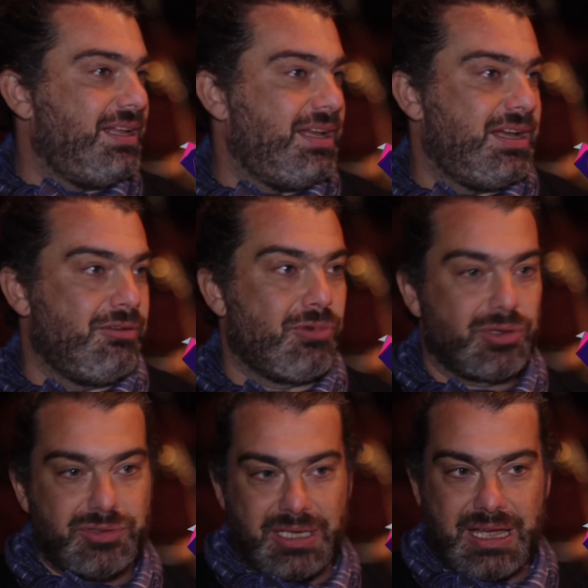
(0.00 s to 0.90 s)
uh, work
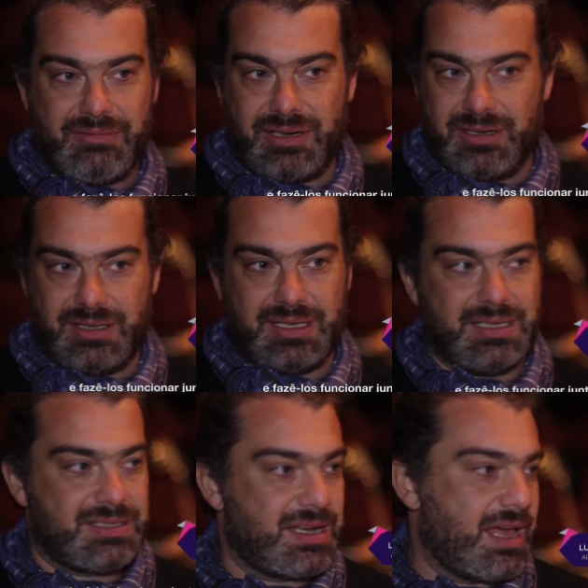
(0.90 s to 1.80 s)
together.
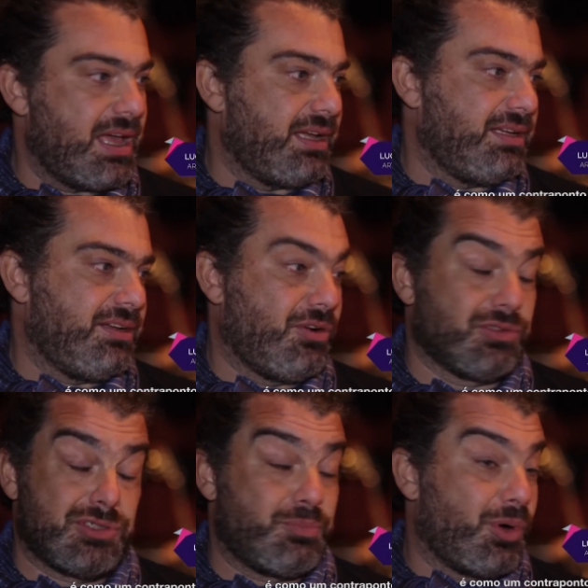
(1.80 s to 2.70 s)
It's like
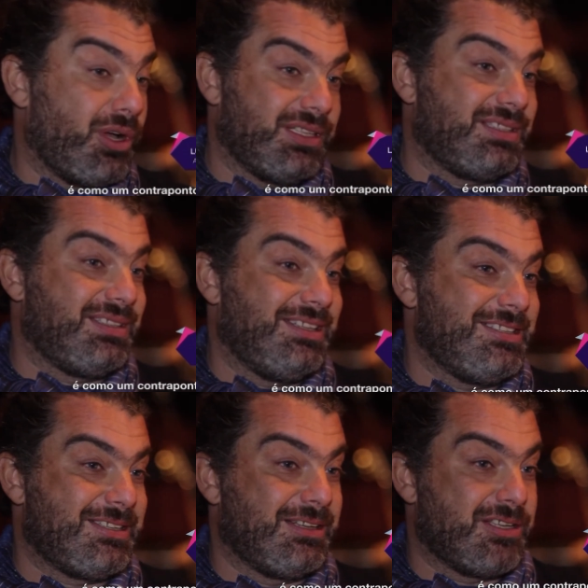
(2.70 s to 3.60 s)
counterpoint
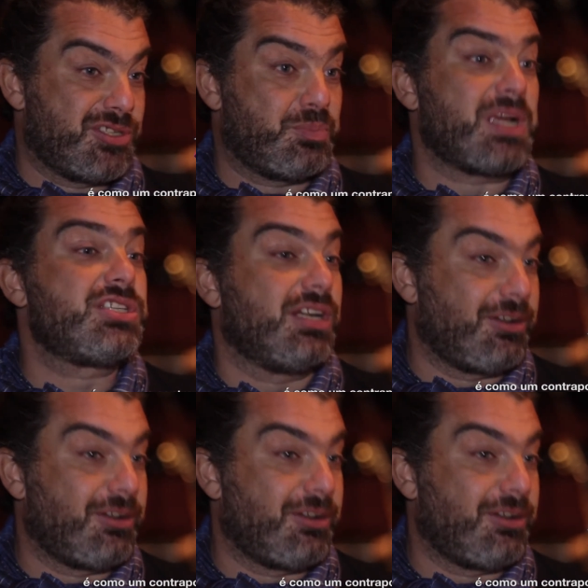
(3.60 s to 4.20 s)
is a special